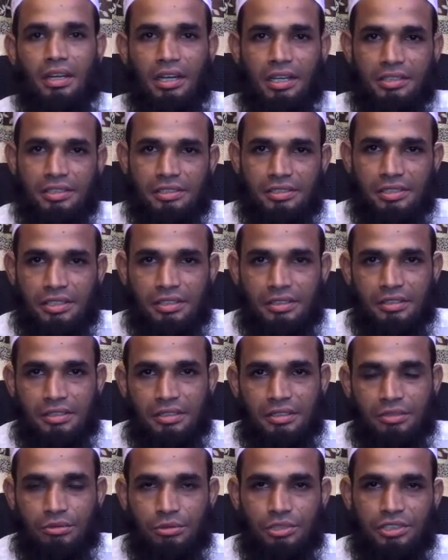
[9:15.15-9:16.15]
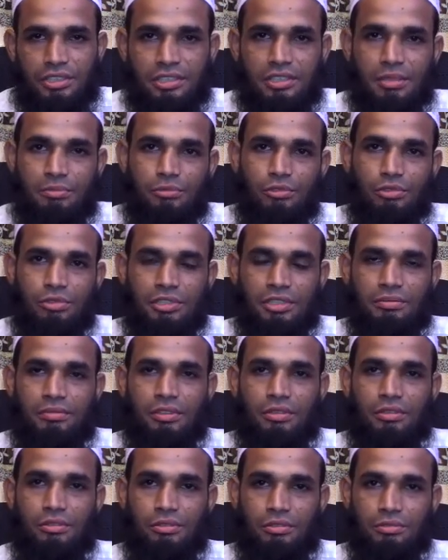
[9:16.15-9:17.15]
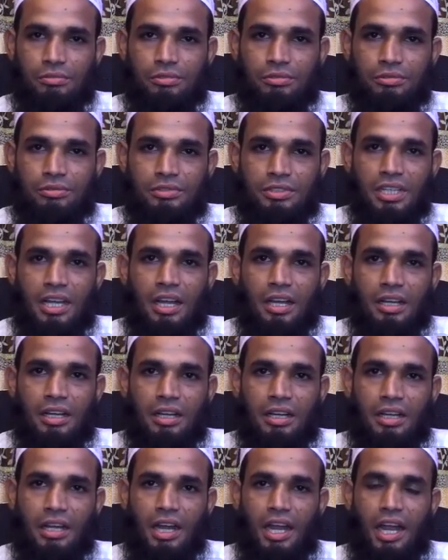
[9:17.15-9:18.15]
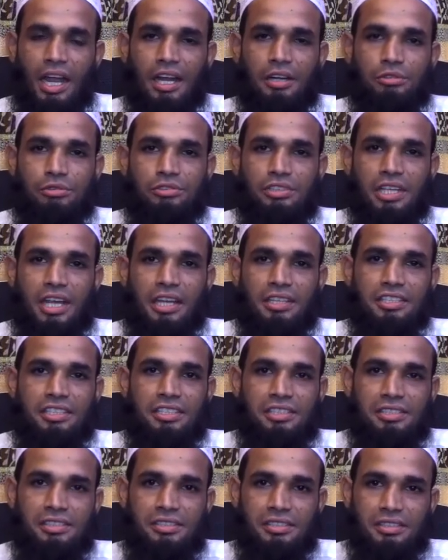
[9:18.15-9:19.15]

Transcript: হাদিসের ওই কিতাবগুলোকেই ফলো করব না আরও যে হাদিস